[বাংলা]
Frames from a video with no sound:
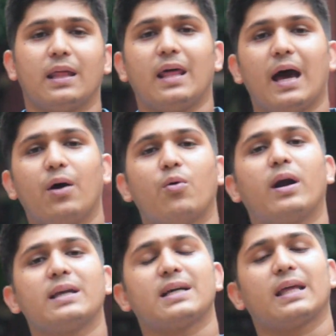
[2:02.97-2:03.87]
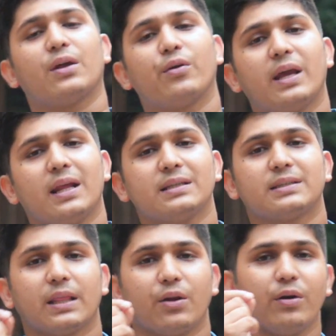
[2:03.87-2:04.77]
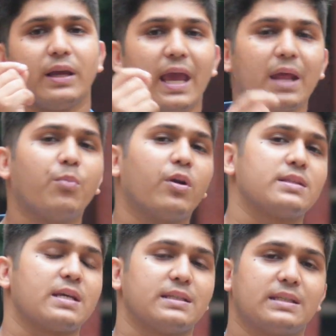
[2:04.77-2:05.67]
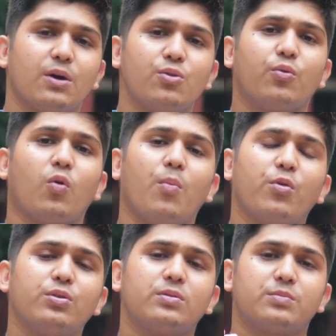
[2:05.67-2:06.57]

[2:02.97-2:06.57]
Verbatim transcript: না ওকে সাধারণ জ্ঞানে সাধারণ জ্ঞান বলা যায় সেগুলো কমন